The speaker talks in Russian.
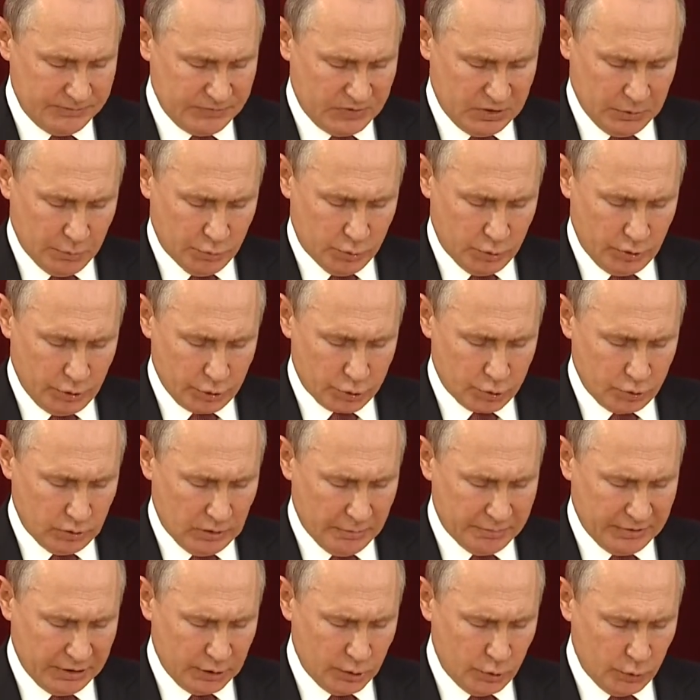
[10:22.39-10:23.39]
Тем более, что
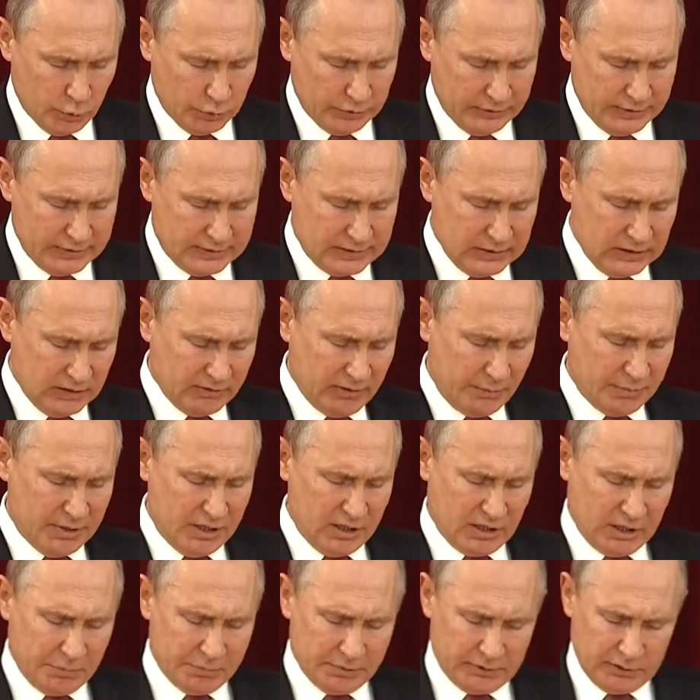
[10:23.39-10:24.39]
определенные силы в
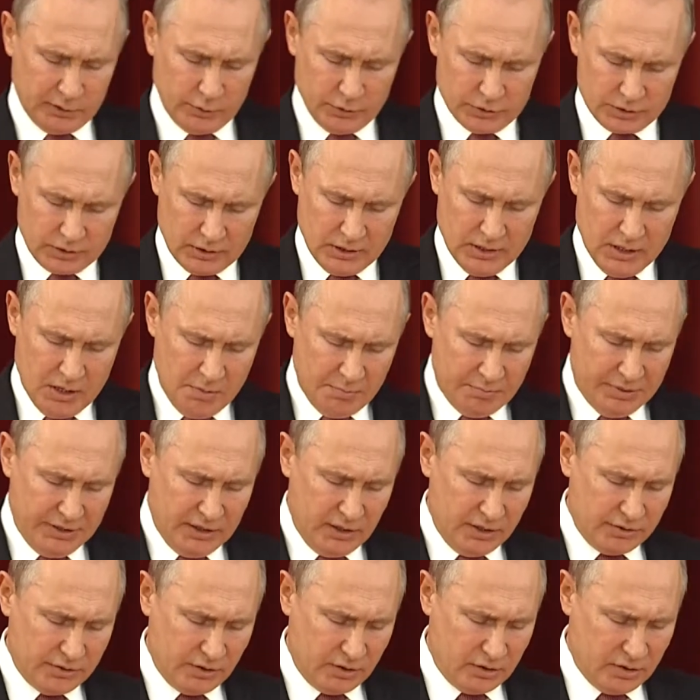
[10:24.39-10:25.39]
Америке пытаются
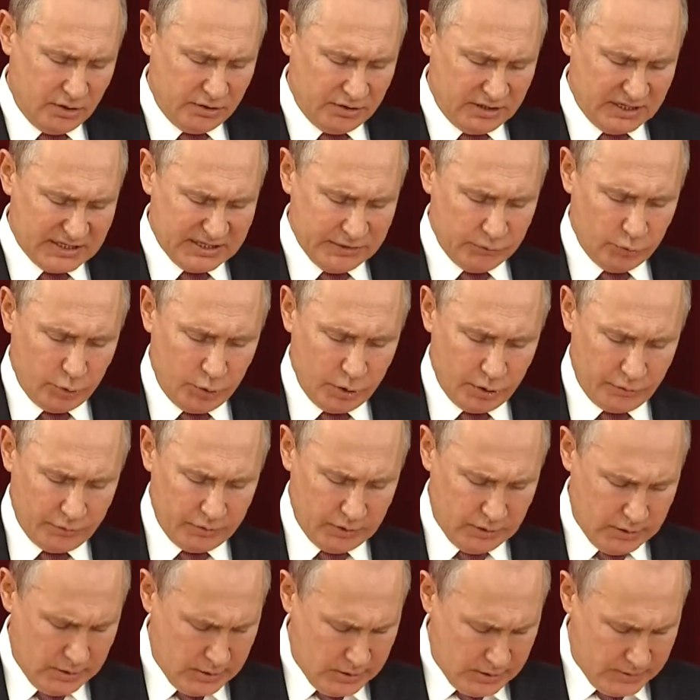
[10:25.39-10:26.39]
принизить,
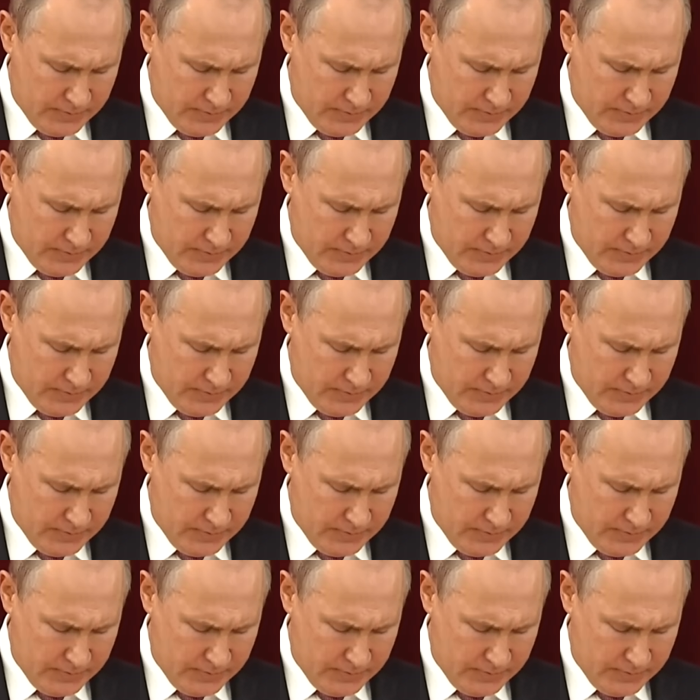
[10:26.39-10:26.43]
дезавуировать